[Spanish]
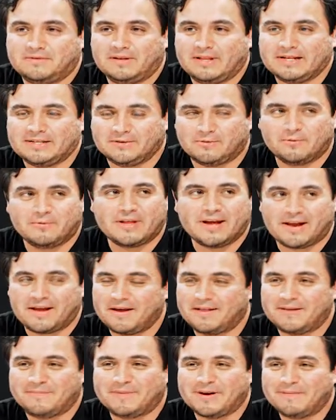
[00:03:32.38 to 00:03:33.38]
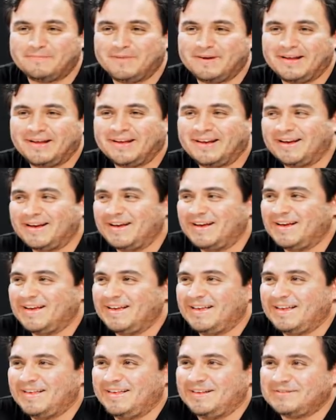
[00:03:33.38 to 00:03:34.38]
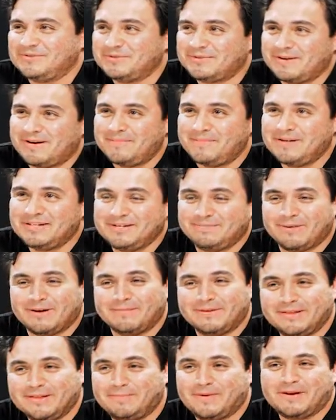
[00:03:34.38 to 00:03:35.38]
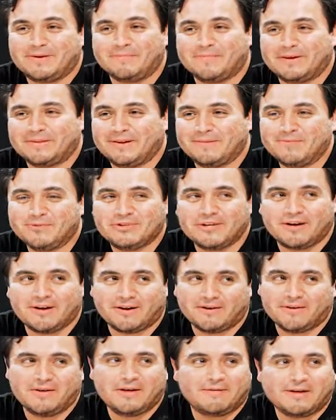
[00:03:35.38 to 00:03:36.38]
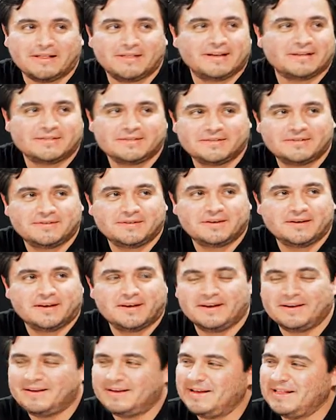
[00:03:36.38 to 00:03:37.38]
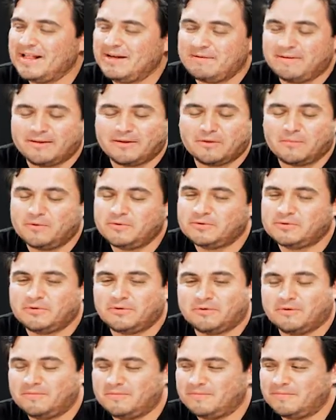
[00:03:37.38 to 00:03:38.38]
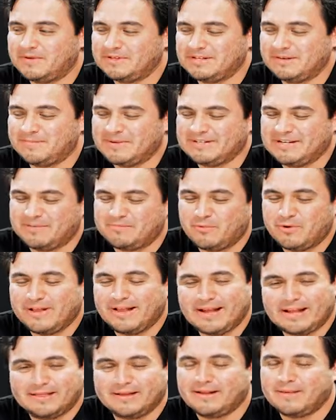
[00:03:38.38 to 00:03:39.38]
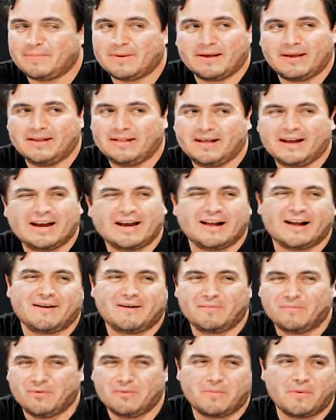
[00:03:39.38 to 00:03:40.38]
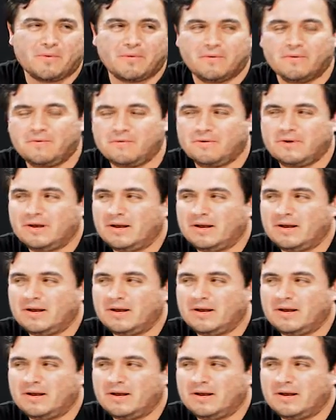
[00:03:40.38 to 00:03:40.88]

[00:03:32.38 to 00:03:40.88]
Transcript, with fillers: en la secundaria y en la prepa y se usaba principalmente para compartir música, ¿no? De bandas y la verdad no me gustó. se me hacía muy lenta la página, cargaba muy poco